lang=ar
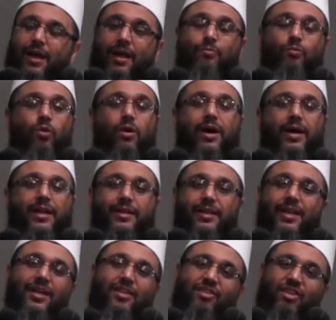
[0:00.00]

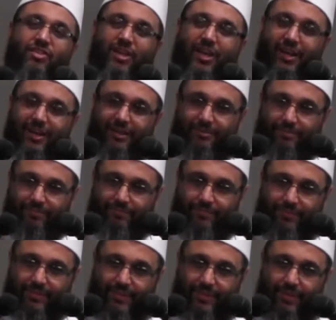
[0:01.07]
المقارنة لا تصح
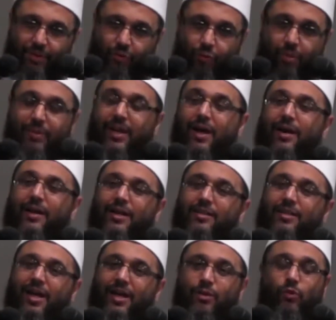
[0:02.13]
ومن
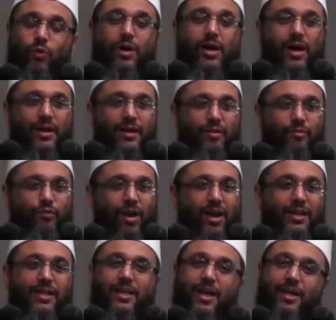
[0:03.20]
أراد أن يقارن
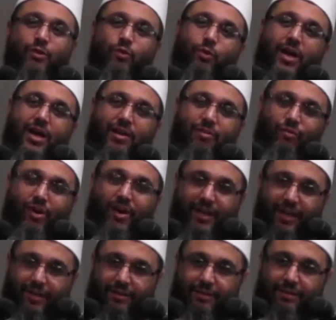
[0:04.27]
فعليه أن يراعي
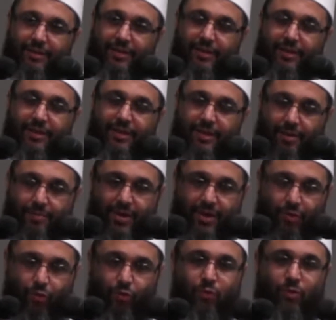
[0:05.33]
الفارق كما
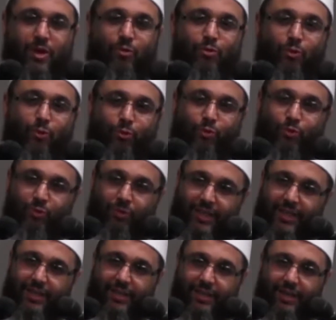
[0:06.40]
يقول أهل
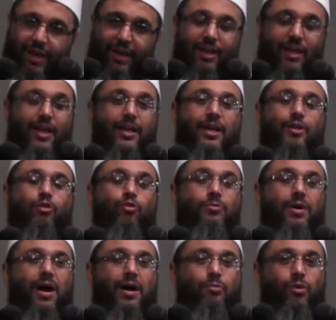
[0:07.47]
الأصول القياس
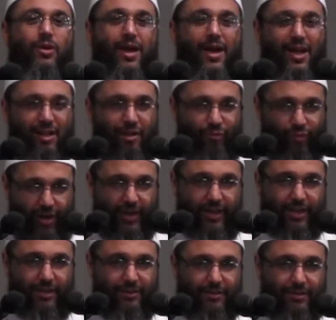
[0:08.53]
مع مراعاة
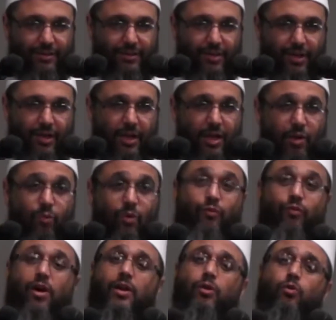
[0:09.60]
الفارق
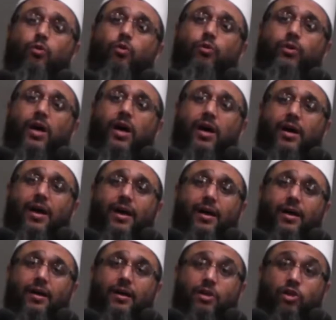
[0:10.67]
والفارق هنا
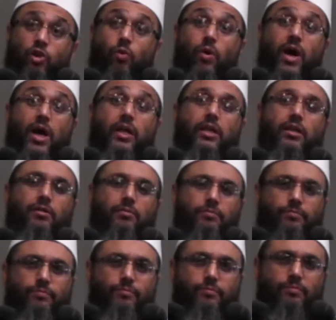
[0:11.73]
جوهري
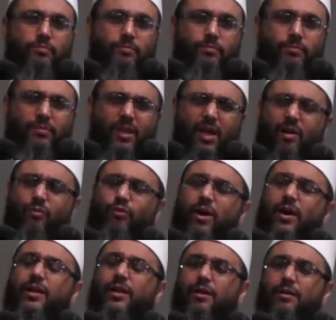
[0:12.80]

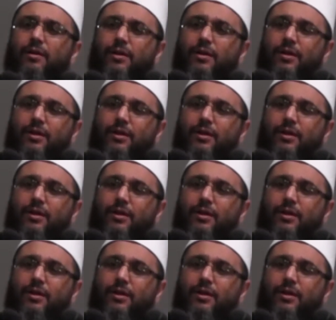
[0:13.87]
الفارق